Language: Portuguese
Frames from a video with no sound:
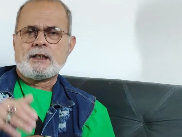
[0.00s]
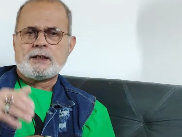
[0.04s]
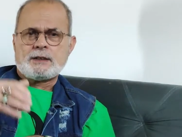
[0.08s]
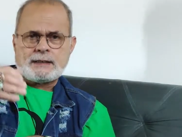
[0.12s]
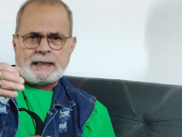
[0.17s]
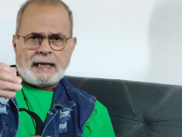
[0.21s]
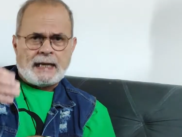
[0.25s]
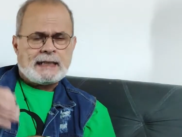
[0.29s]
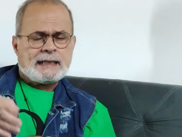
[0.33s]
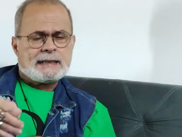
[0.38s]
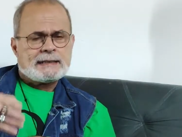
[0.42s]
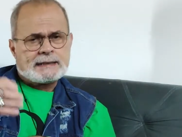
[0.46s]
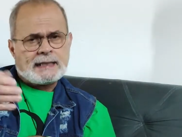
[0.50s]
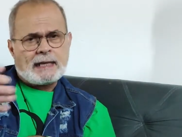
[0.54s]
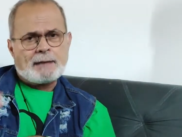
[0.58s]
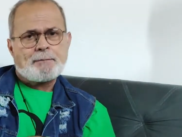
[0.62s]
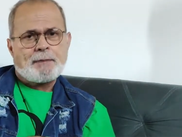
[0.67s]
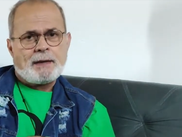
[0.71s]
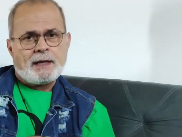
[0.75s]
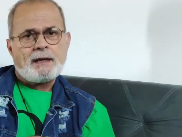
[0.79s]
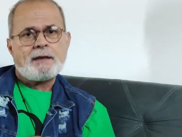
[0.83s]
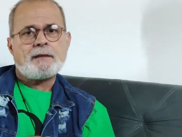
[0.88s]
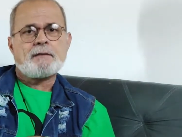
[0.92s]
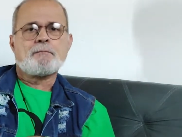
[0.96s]
Eles querem
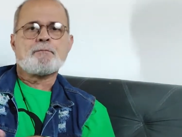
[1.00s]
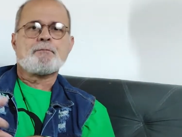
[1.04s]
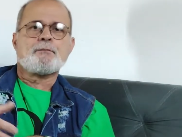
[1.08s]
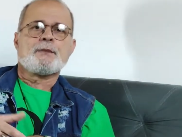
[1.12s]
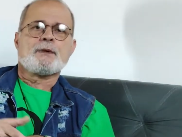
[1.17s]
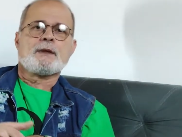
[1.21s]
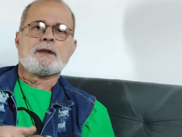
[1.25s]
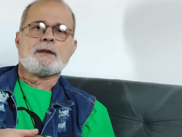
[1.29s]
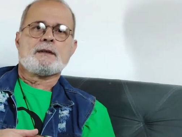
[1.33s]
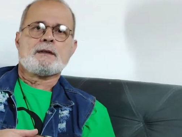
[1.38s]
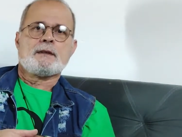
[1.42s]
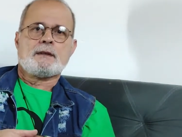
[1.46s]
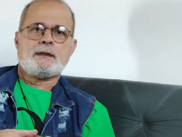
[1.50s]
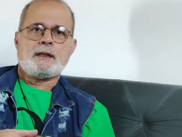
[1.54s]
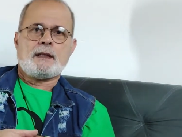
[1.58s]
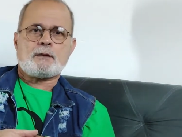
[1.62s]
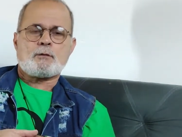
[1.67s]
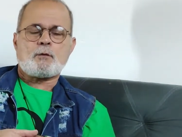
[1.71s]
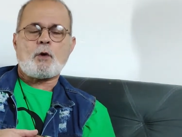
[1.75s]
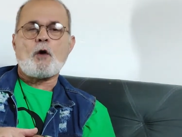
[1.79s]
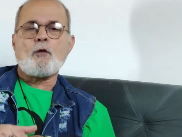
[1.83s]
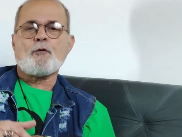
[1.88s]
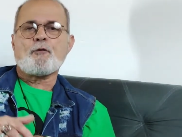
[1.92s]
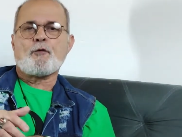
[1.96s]
saber né?
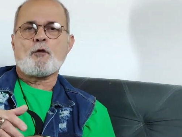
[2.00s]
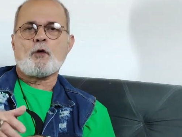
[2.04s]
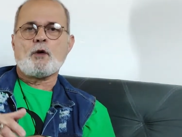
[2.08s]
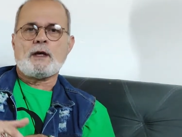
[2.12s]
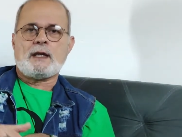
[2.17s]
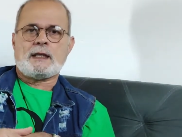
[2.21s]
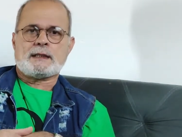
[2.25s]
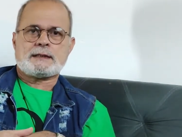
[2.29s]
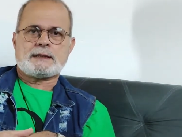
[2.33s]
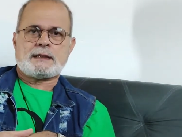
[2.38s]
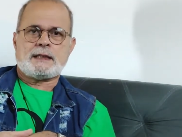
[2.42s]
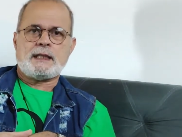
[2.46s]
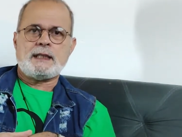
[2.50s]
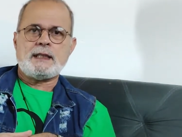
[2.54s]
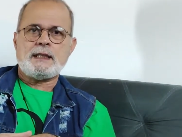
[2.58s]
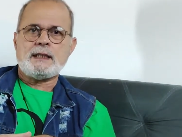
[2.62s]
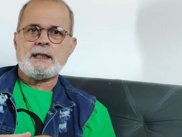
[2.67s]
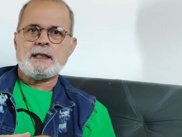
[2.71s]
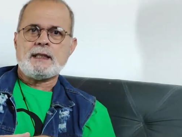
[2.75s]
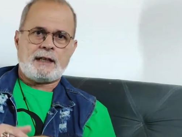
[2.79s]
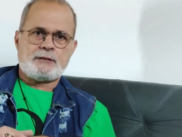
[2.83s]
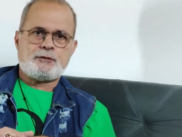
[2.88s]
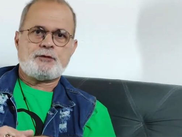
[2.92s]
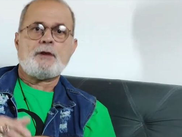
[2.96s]
qual foi
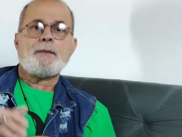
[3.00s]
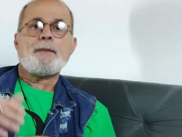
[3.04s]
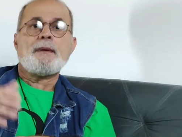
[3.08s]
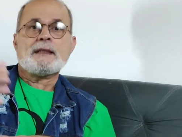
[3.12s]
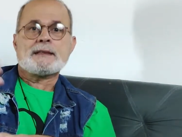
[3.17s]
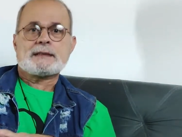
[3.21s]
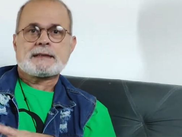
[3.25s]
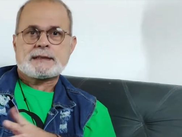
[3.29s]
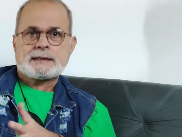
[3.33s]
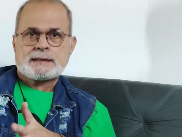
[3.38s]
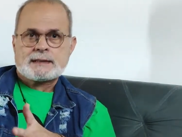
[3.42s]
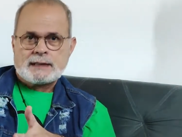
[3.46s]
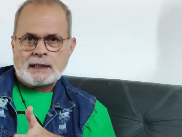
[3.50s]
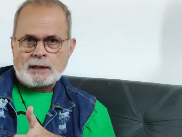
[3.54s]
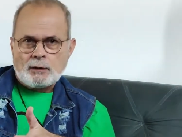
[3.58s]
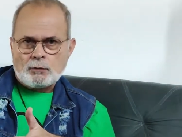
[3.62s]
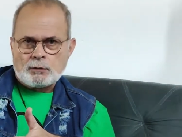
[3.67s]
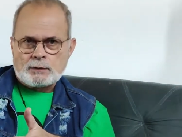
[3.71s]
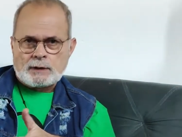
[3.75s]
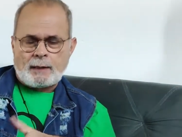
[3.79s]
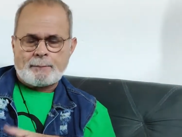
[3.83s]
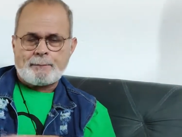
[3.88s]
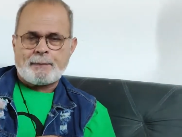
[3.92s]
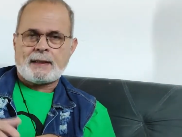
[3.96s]
assim a
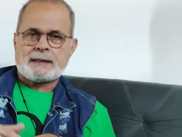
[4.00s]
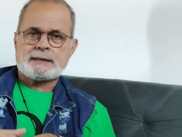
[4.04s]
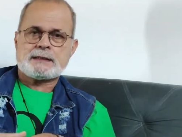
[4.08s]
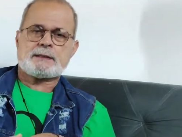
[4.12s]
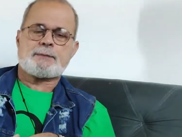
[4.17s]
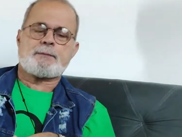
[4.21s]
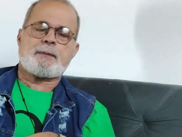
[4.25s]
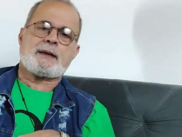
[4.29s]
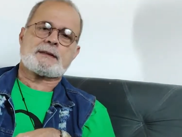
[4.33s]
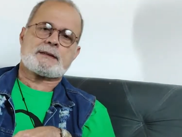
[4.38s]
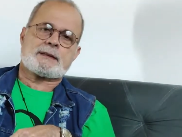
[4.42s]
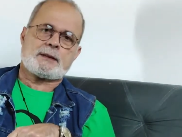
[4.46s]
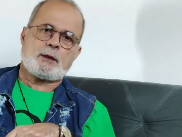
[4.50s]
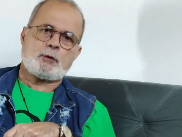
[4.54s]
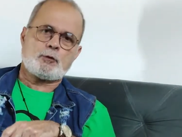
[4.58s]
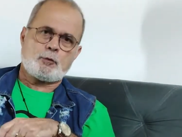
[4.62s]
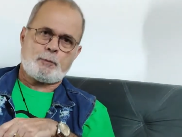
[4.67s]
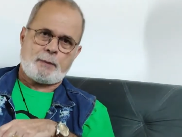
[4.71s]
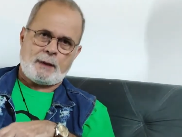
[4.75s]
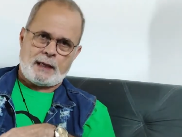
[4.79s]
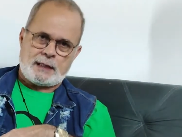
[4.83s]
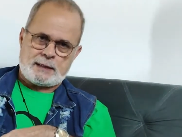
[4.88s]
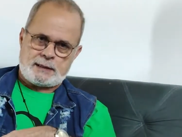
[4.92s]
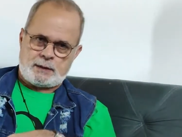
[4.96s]
dimensão da participação do
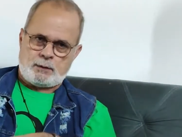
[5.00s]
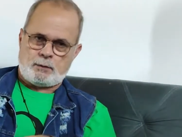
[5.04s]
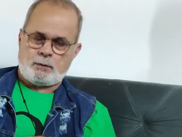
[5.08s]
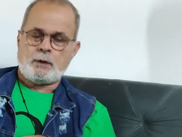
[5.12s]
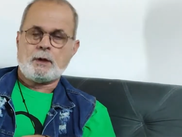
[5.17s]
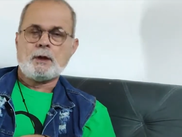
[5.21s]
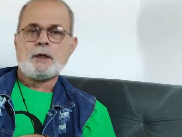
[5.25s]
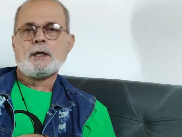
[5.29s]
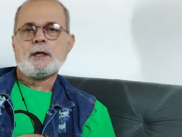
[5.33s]
Brasil.